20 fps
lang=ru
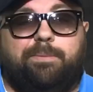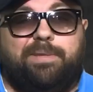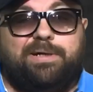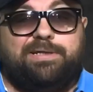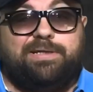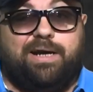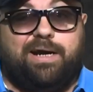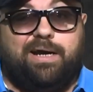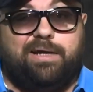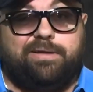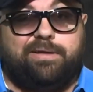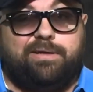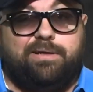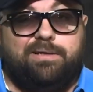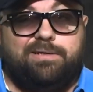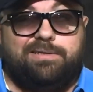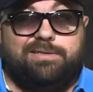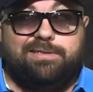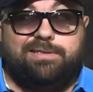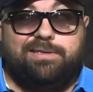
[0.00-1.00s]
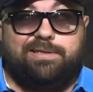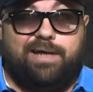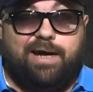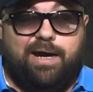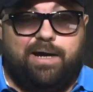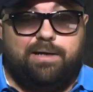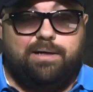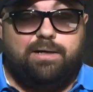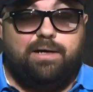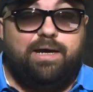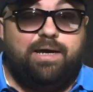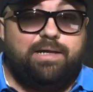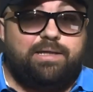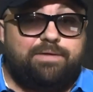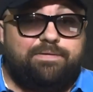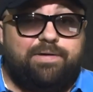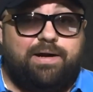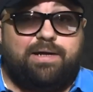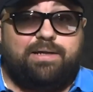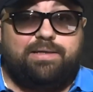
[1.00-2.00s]
Матранг. да,
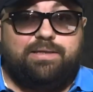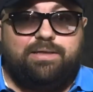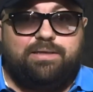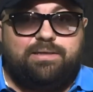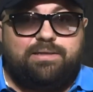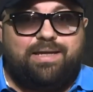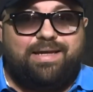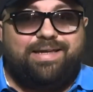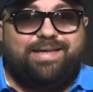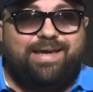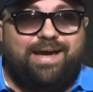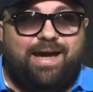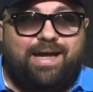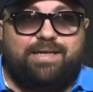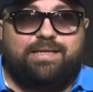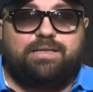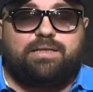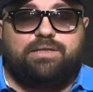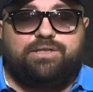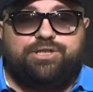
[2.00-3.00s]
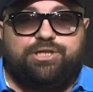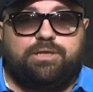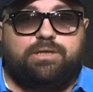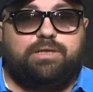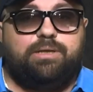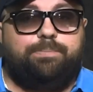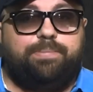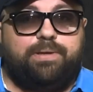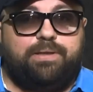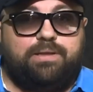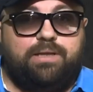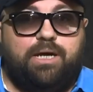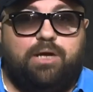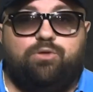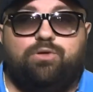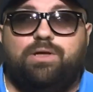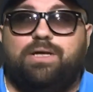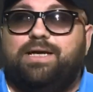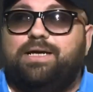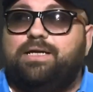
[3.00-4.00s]
этого артиста я, если честно
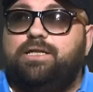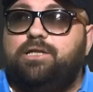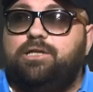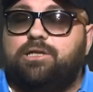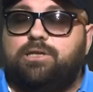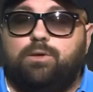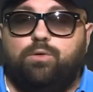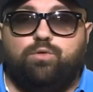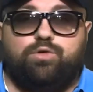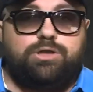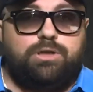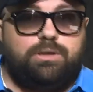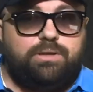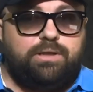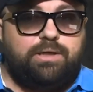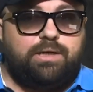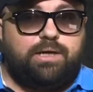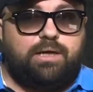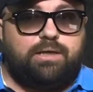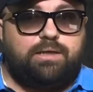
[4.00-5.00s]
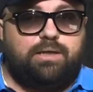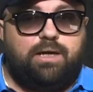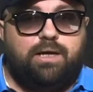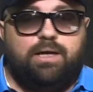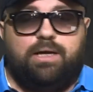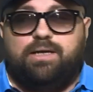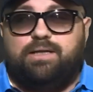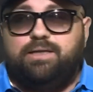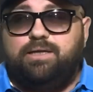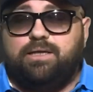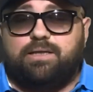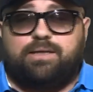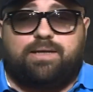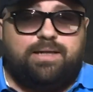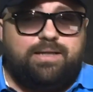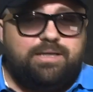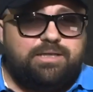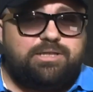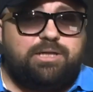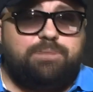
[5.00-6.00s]
признаюсь, не слушал никогда. Нет,
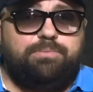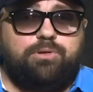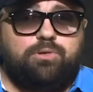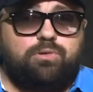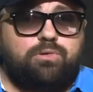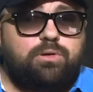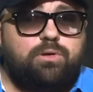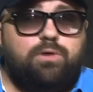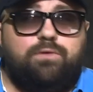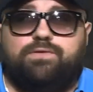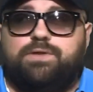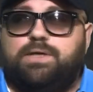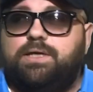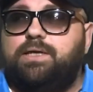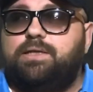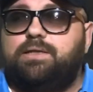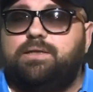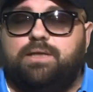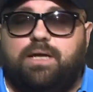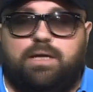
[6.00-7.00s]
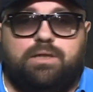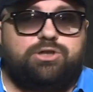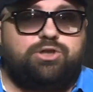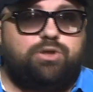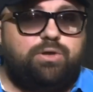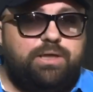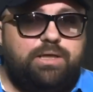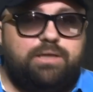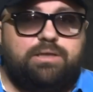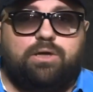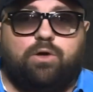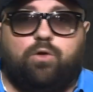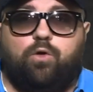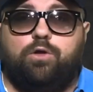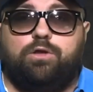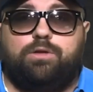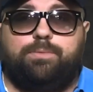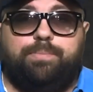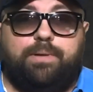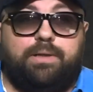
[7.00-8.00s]
конечно, безусловно, я знал, что есть
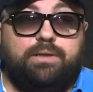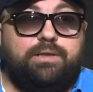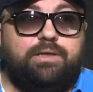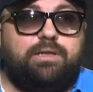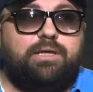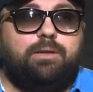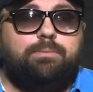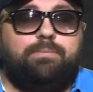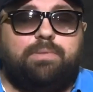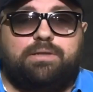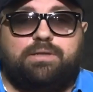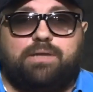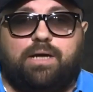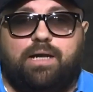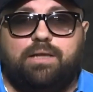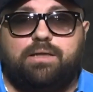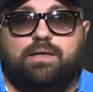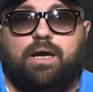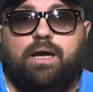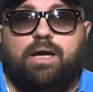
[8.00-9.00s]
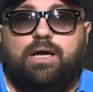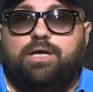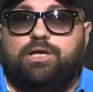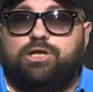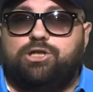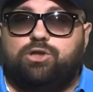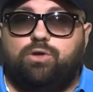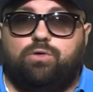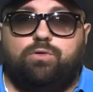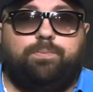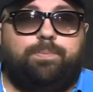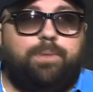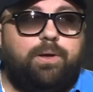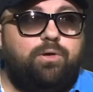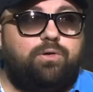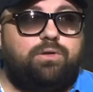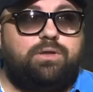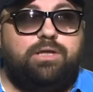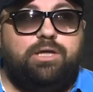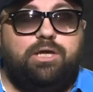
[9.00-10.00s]
такой исполнитель Матранг и что он
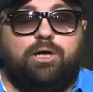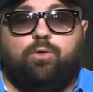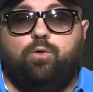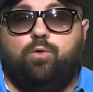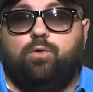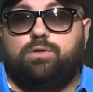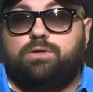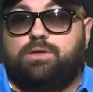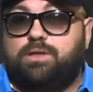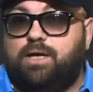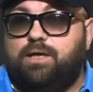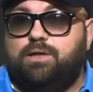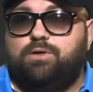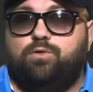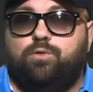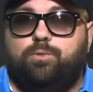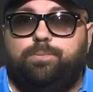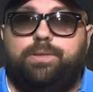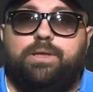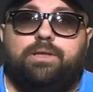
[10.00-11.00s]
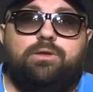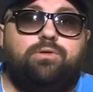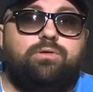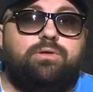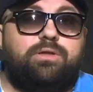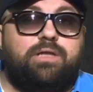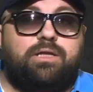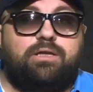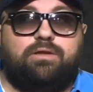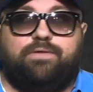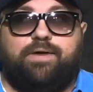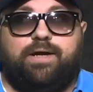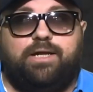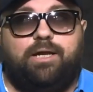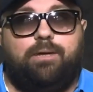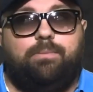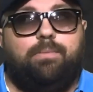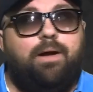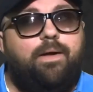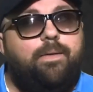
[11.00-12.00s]
поет некую странную песню с
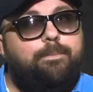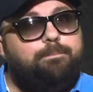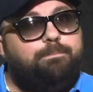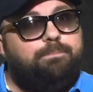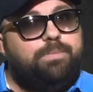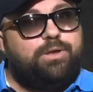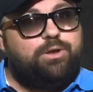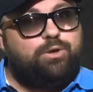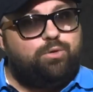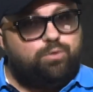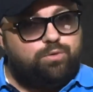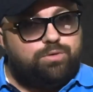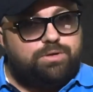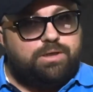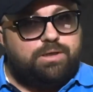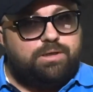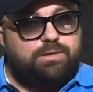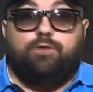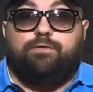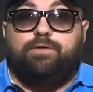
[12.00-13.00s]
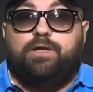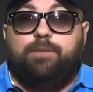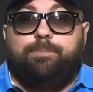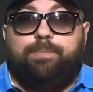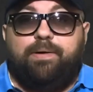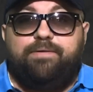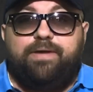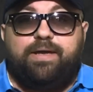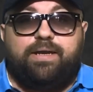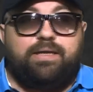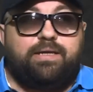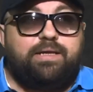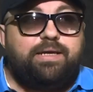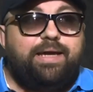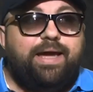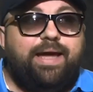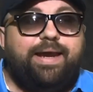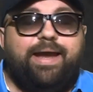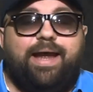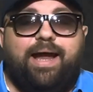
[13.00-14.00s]
названием Медуза. Но вы не поверите,
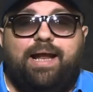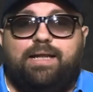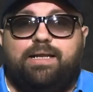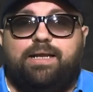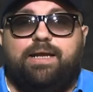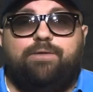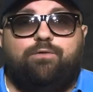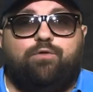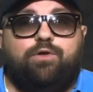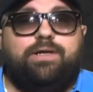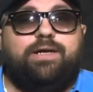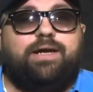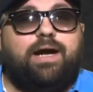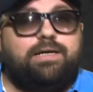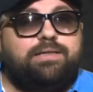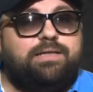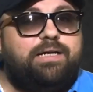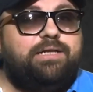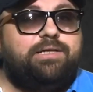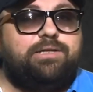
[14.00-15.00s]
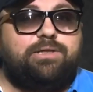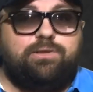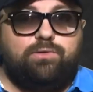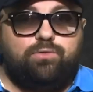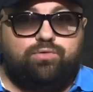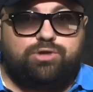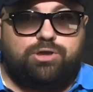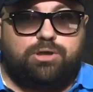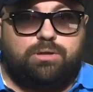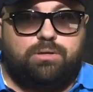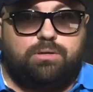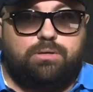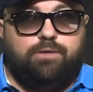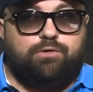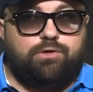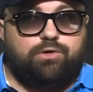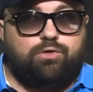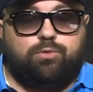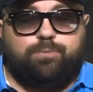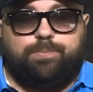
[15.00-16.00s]
я реально его никогда не слушал. И
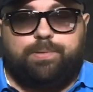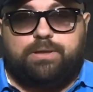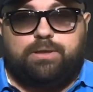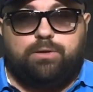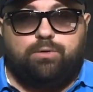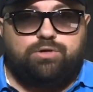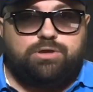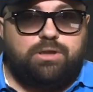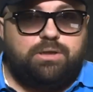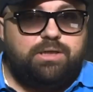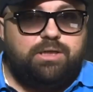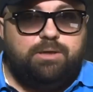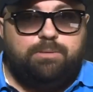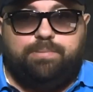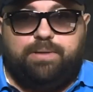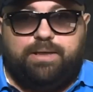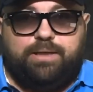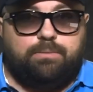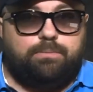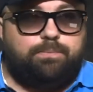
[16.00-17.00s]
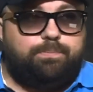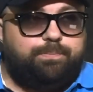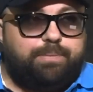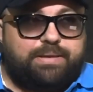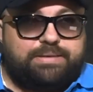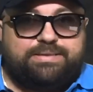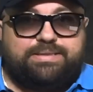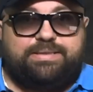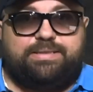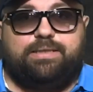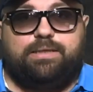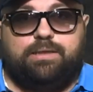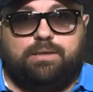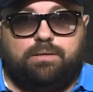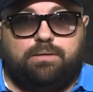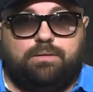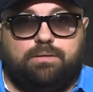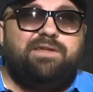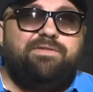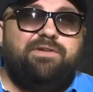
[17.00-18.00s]
вот тут послушал и, блин,
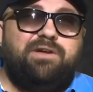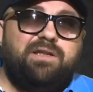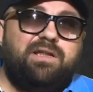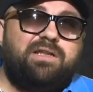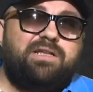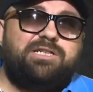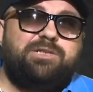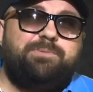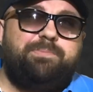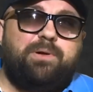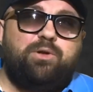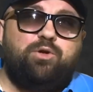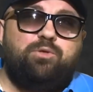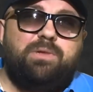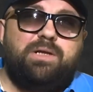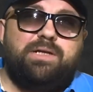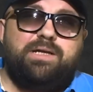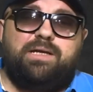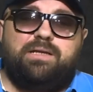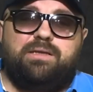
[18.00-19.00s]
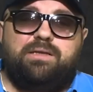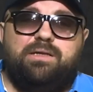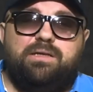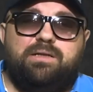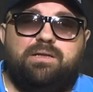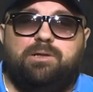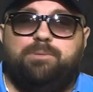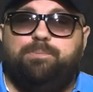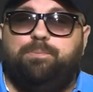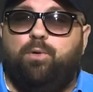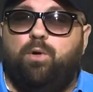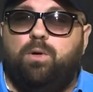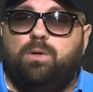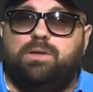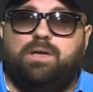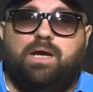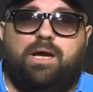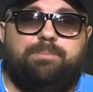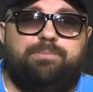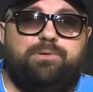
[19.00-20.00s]
подсел. Наверное, даже подумал я сделать
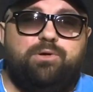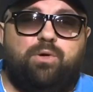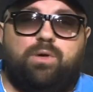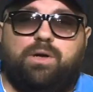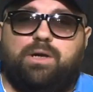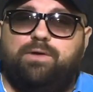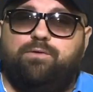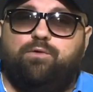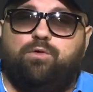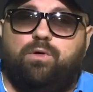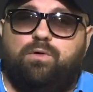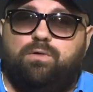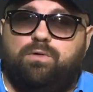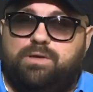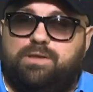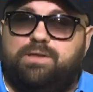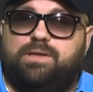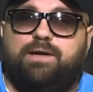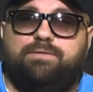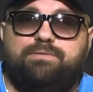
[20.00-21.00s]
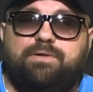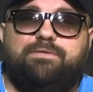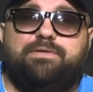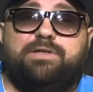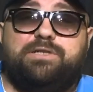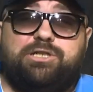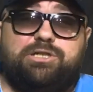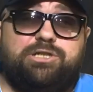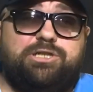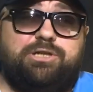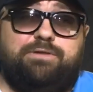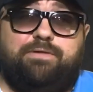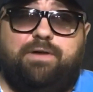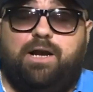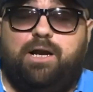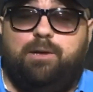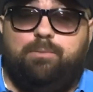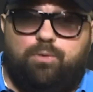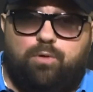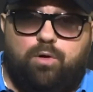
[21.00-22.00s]
полный обзор его недавно
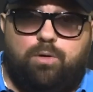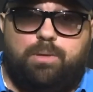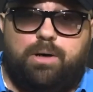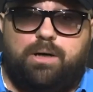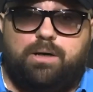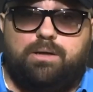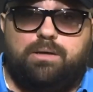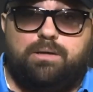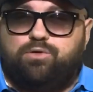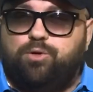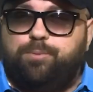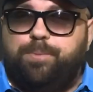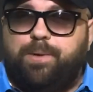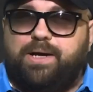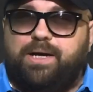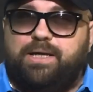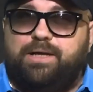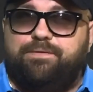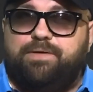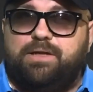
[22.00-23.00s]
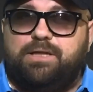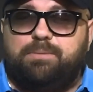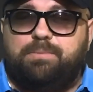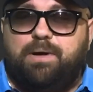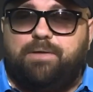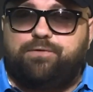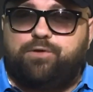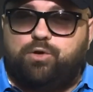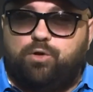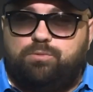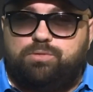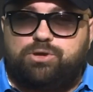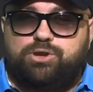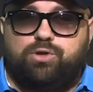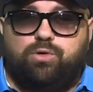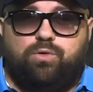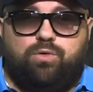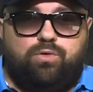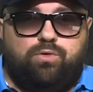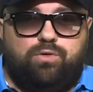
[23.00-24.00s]
вышедшего альбома. Суть пока не в этом, а в том,
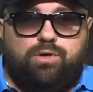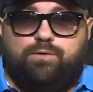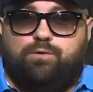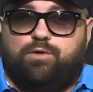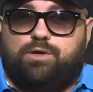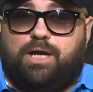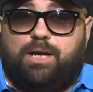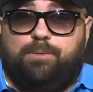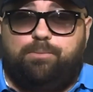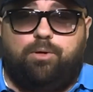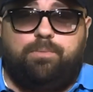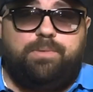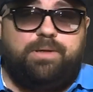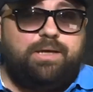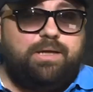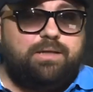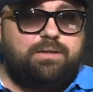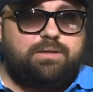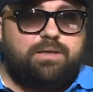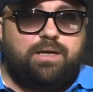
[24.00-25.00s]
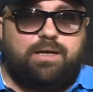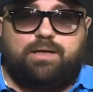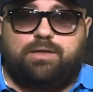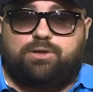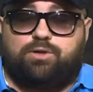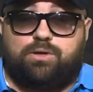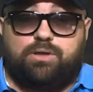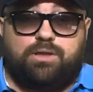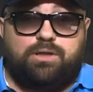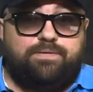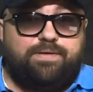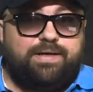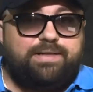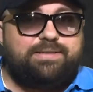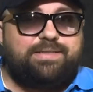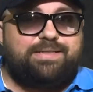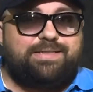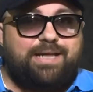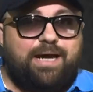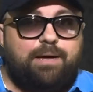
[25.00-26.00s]
что у него на альбоме есть трек, который
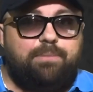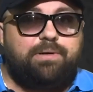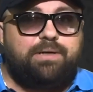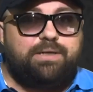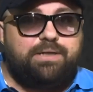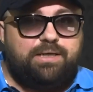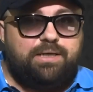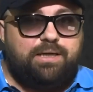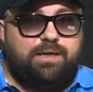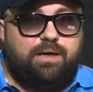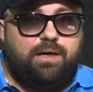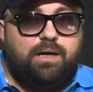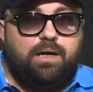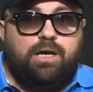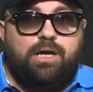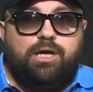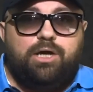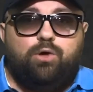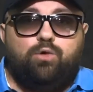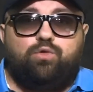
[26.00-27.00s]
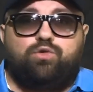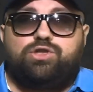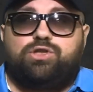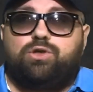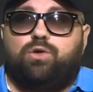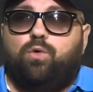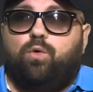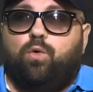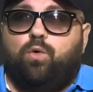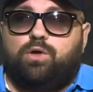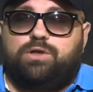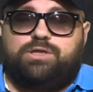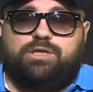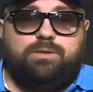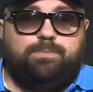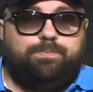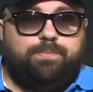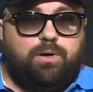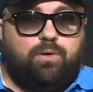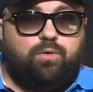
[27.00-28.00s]
называется «Там, где». И уж
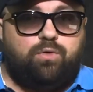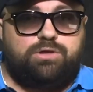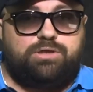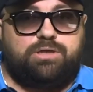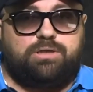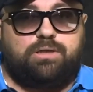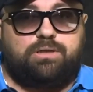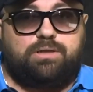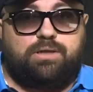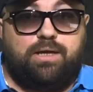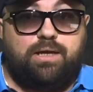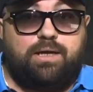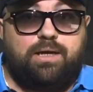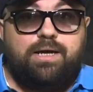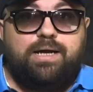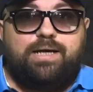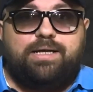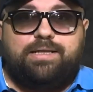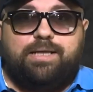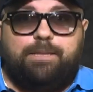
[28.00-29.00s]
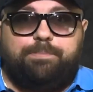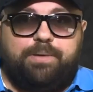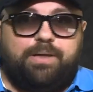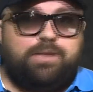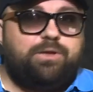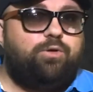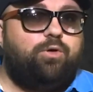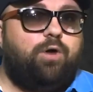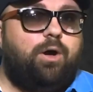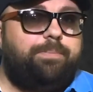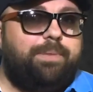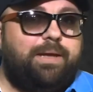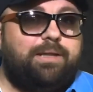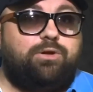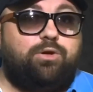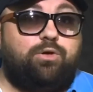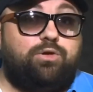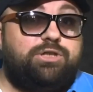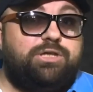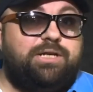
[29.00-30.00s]
очень похож этот трек на песню
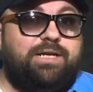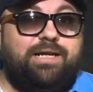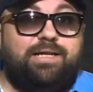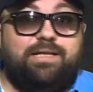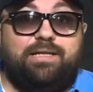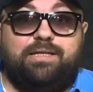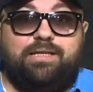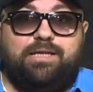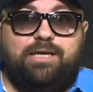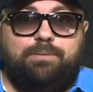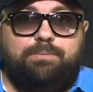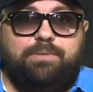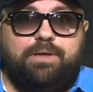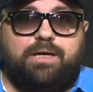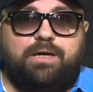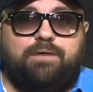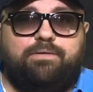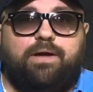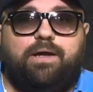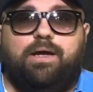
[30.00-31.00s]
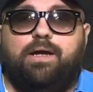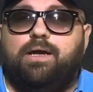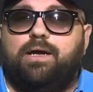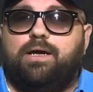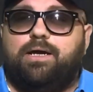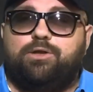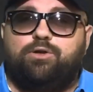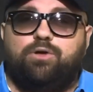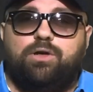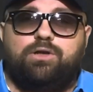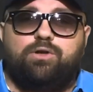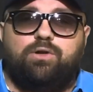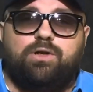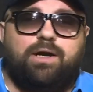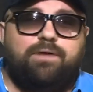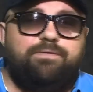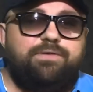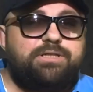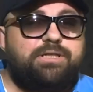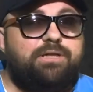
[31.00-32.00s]
опять той же Елены Темниковой, которая
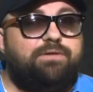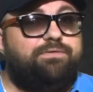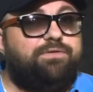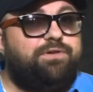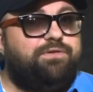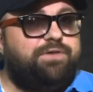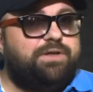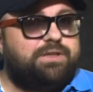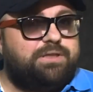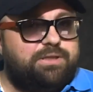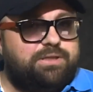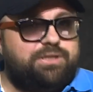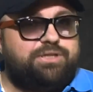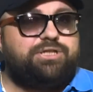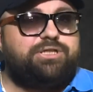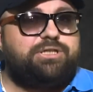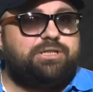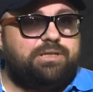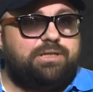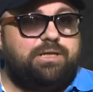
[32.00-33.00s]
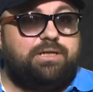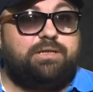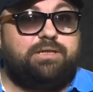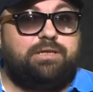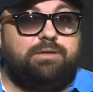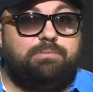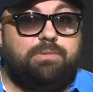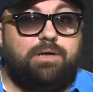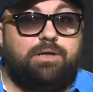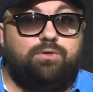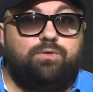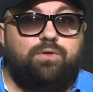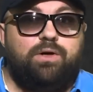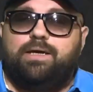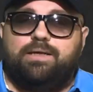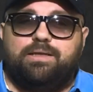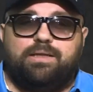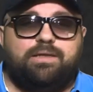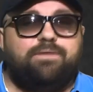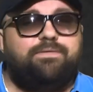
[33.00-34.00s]
только вышла в 2016 году
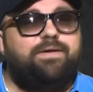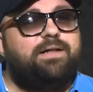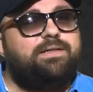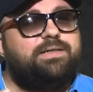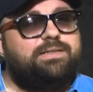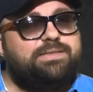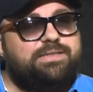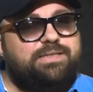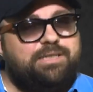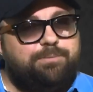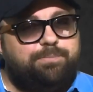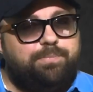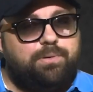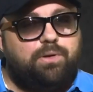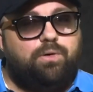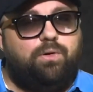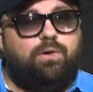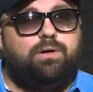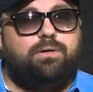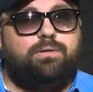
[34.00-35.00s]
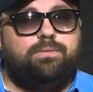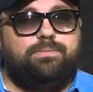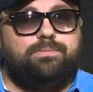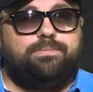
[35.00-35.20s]
и называлась «Тепло».